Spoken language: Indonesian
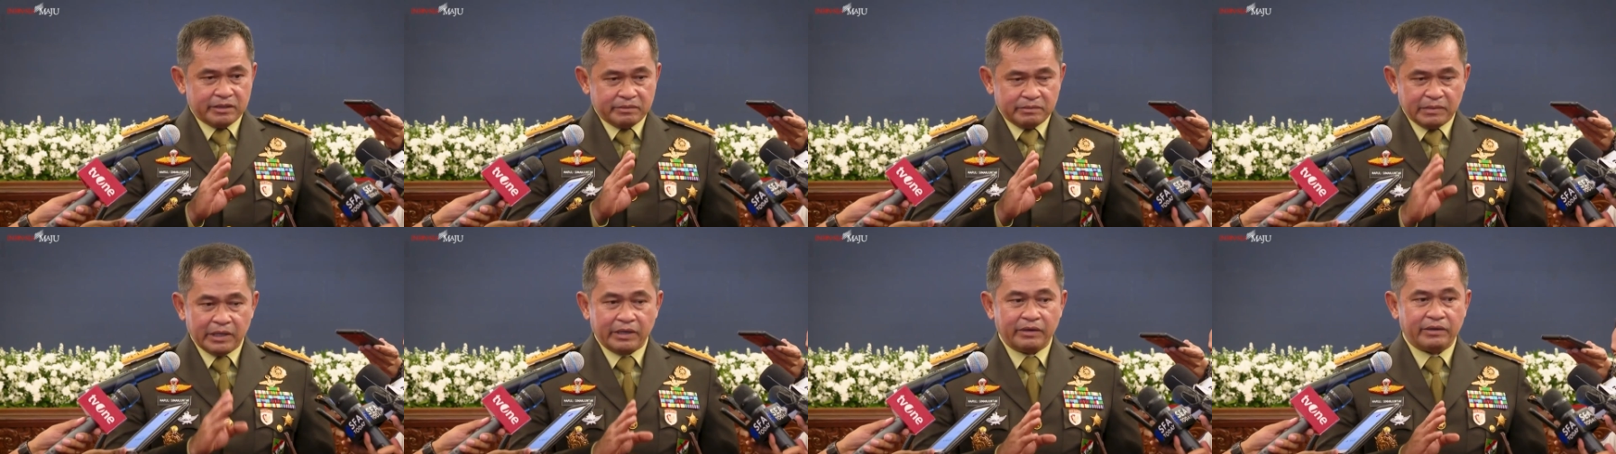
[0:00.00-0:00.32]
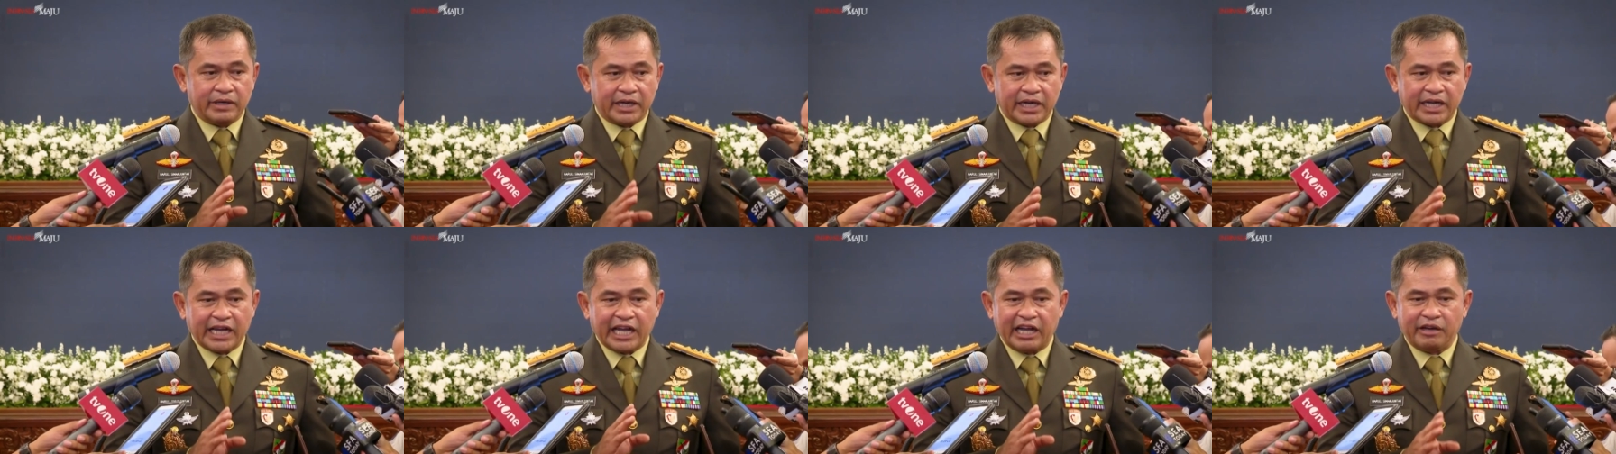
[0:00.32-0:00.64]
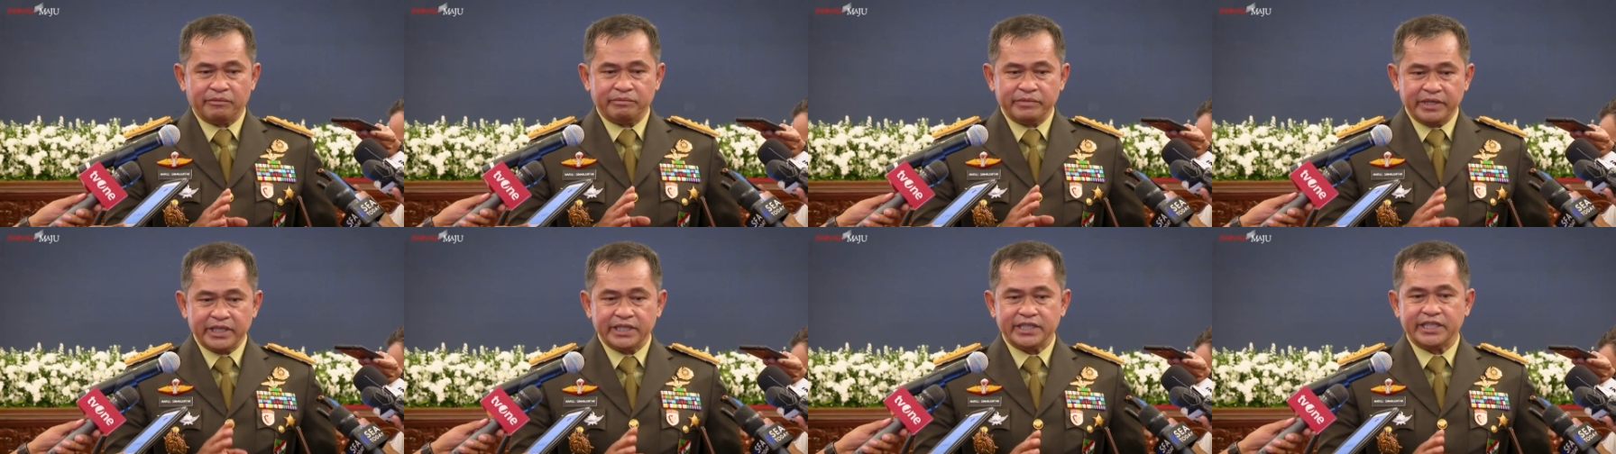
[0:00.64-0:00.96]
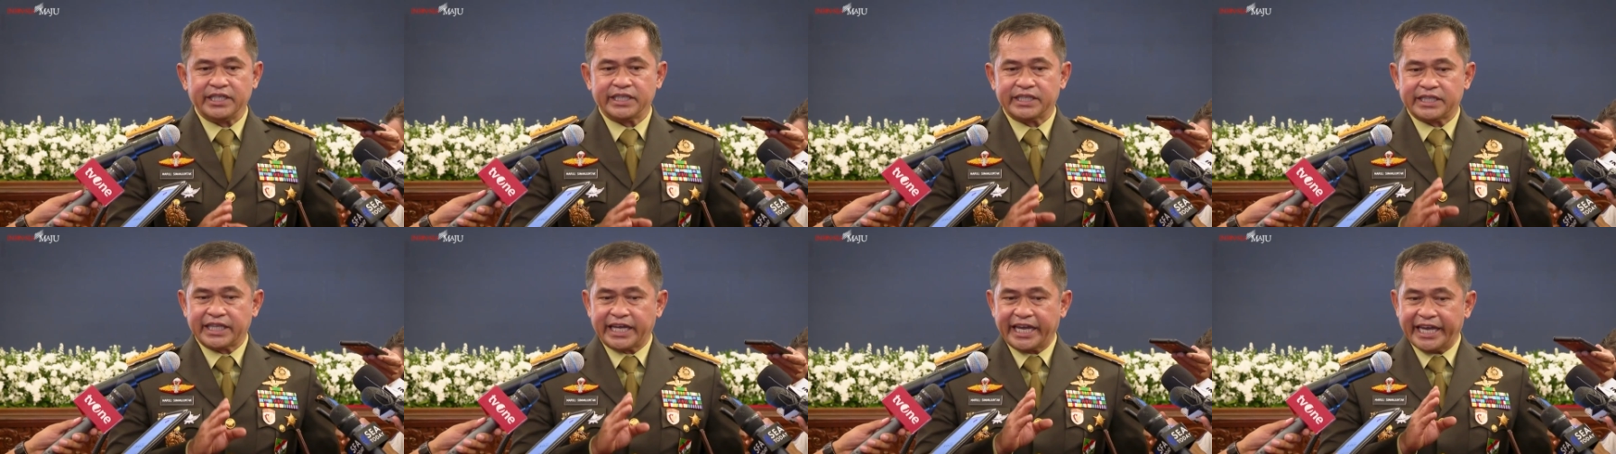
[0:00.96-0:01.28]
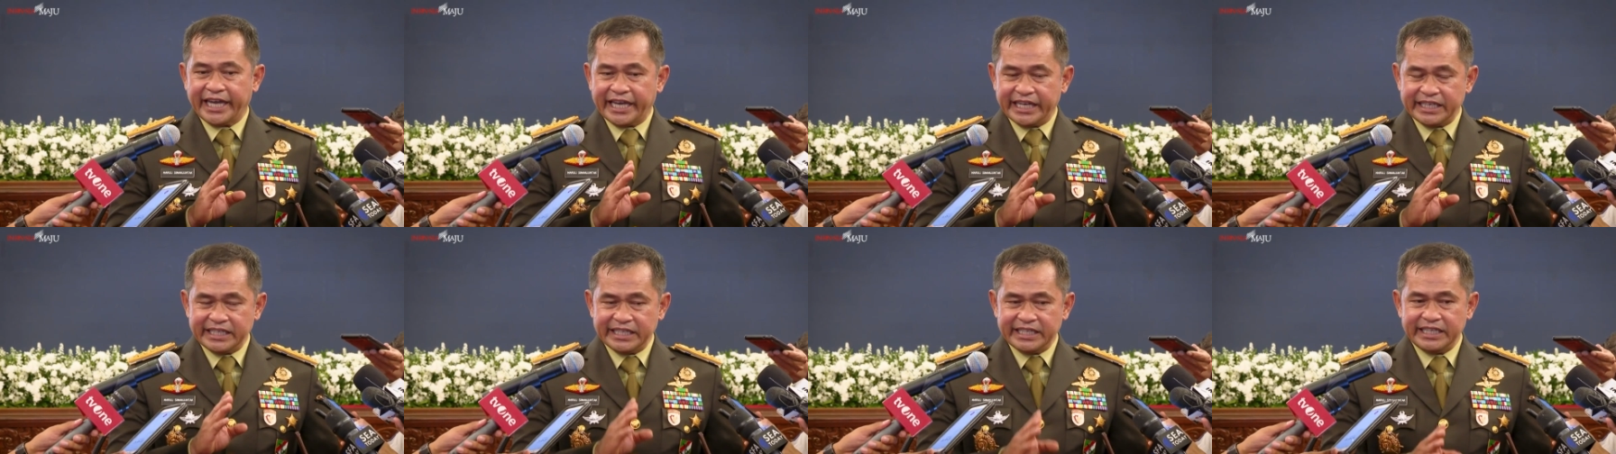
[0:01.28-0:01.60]
bahwa kami di
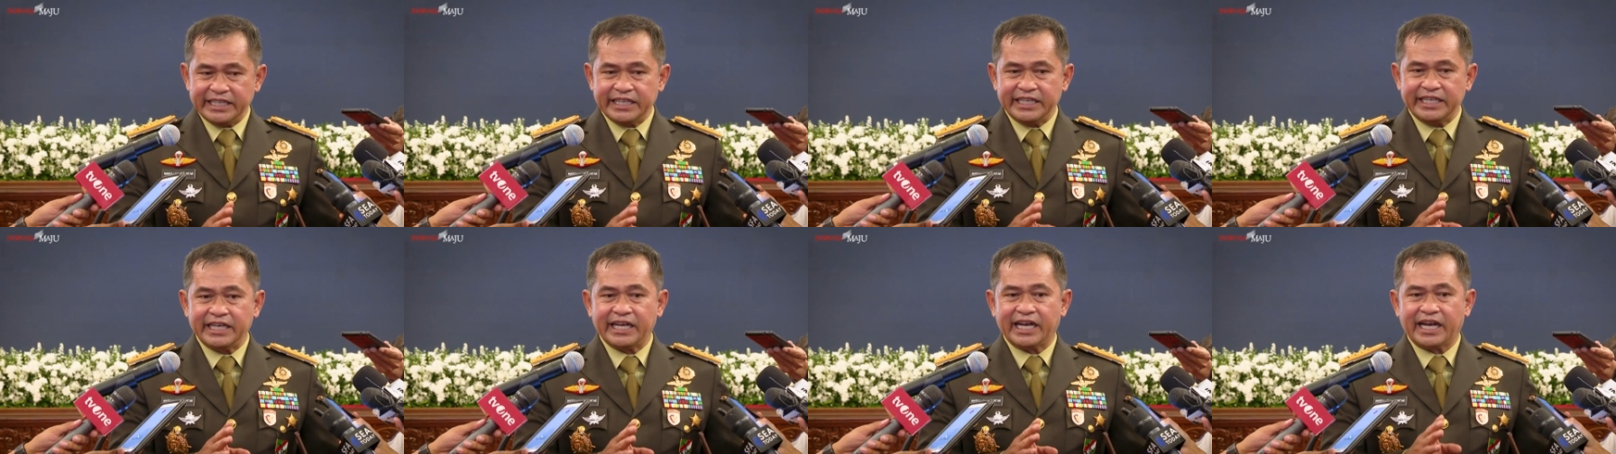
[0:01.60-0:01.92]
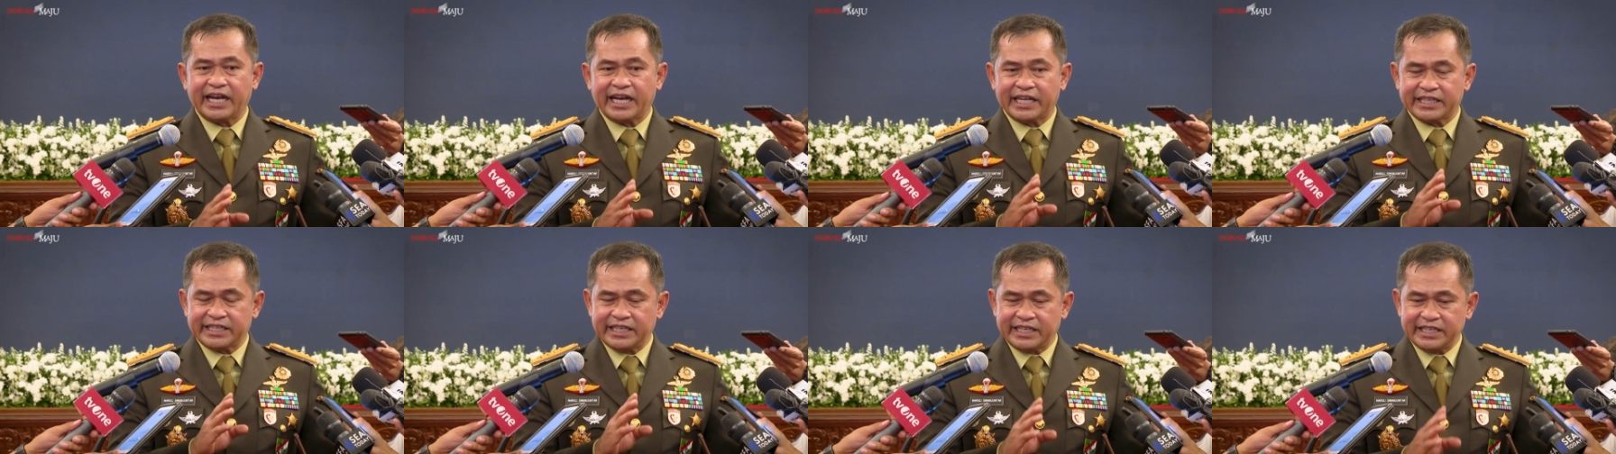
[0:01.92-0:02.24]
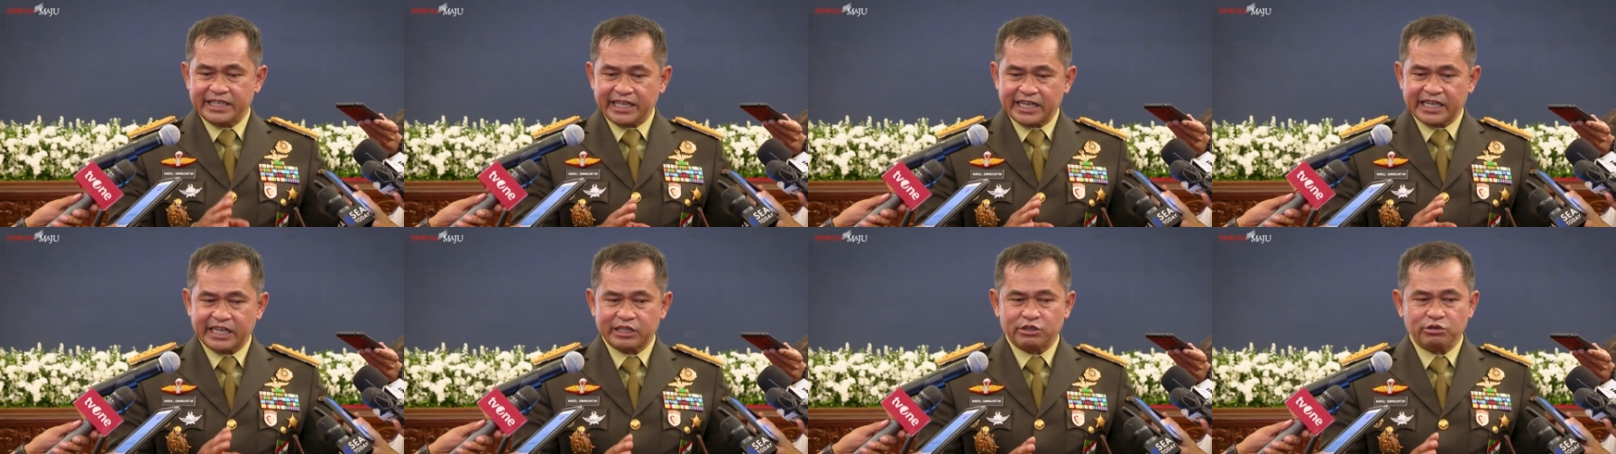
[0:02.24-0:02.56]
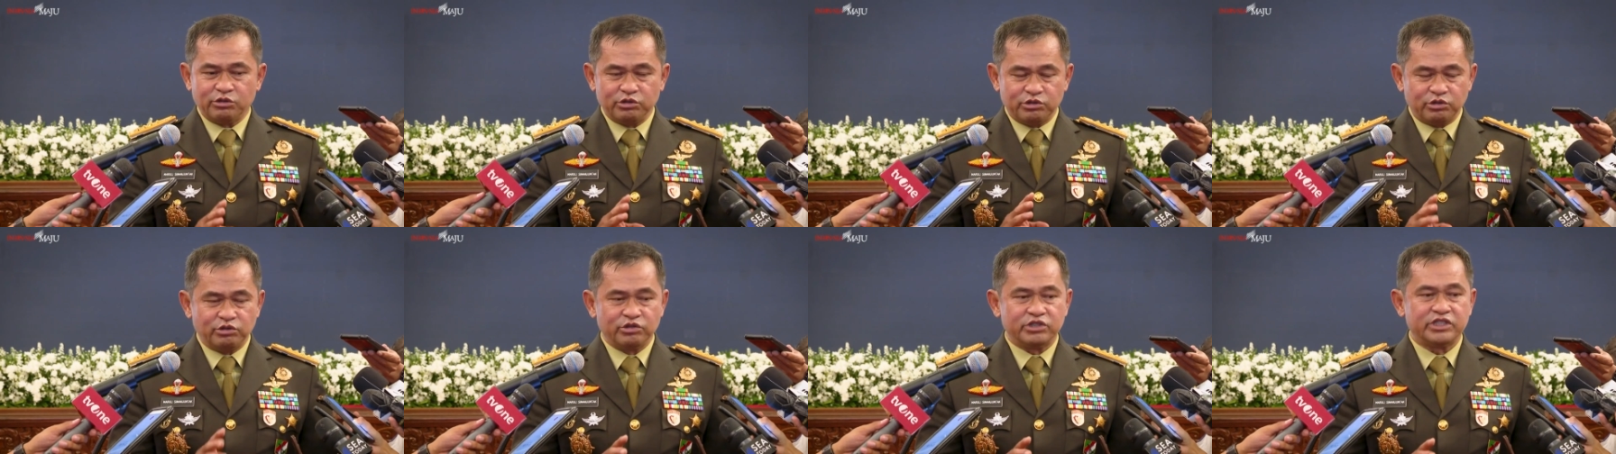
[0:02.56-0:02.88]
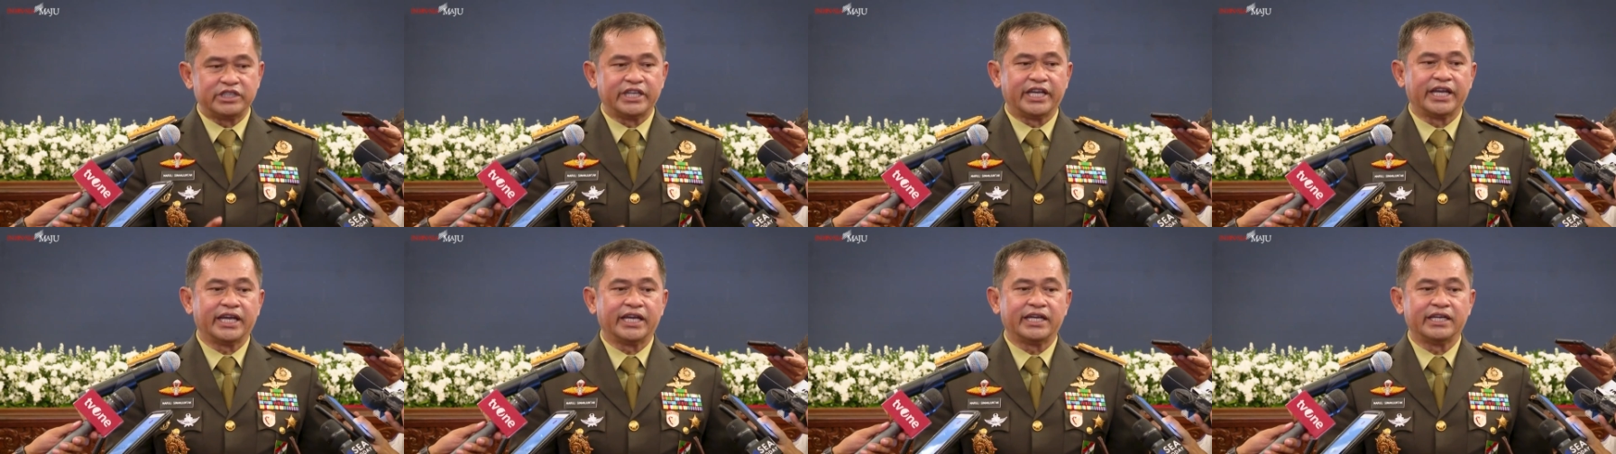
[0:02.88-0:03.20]
TNI Angkatan Darat
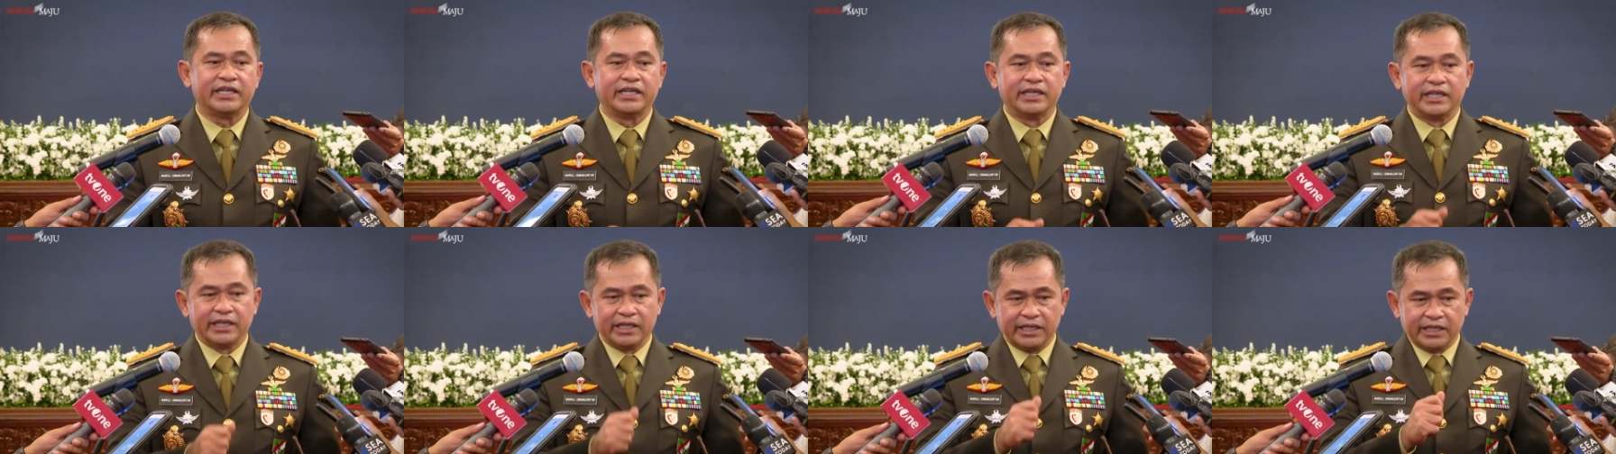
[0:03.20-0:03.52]
khususnya